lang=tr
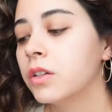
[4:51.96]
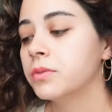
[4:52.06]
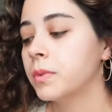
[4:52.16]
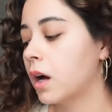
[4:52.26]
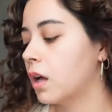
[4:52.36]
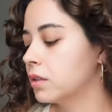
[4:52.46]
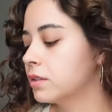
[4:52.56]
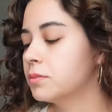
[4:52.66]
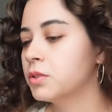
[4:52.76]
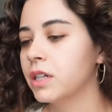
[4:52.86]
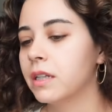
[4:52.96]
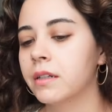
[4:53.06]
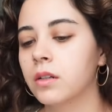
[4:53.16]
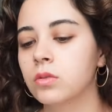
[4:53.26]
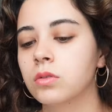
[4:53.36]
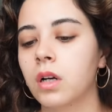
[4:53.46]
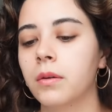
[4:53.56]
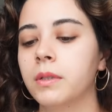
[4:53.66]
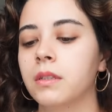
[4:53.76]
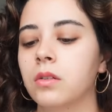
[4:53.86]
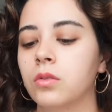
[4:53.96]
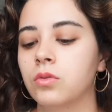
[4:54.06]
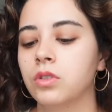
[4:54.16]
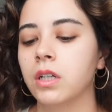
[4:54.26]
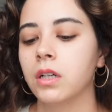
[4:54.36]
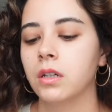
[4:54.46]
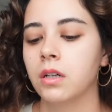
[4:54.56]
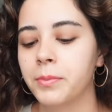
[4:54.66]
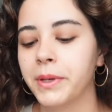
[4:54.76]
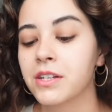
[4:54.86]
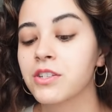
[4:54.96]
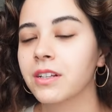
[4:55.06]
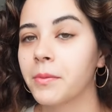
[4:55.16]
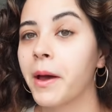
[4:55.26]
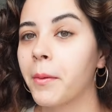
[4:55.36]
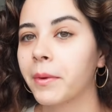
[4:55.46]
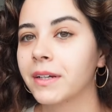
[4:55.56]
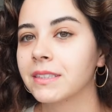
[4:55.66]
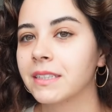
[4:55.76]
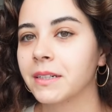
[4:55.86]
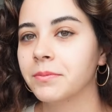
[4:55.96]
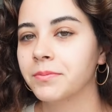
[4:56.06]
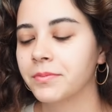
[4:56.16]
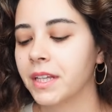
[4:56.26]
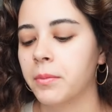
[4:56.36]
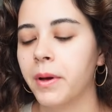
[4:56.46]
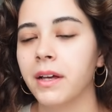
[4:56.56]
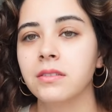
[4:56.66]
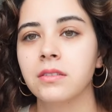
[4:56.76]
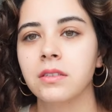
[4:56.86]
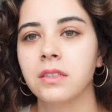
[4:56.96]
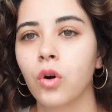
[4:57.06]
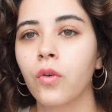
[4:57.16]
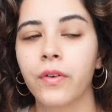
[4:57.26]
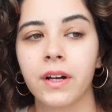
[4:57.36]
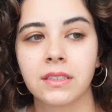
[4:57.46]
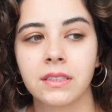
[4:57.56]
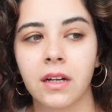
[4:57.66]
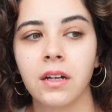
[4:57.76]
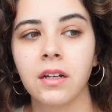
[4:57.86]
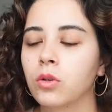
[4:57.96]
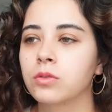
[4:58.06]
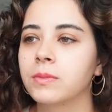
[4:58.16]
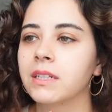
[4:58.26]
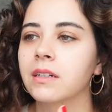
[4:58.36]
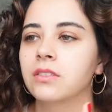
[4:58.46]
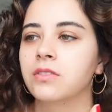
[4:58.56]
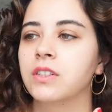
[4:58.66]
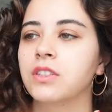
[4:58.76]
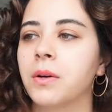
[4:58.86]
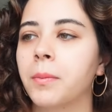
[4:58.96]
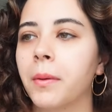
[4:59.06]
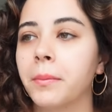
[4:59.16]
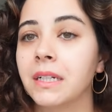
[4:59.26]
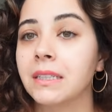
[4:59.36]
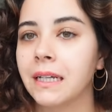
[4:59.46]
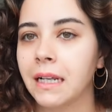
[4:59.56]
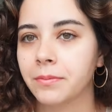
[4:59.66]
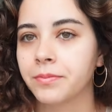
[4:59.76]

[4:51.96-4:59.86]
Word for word: Şimdi aldığım şeyleri göstermeden önce bir açıklama yapmak isterim. Yani Ben çok fazla kozmetik alışverişi yapan biri değilim.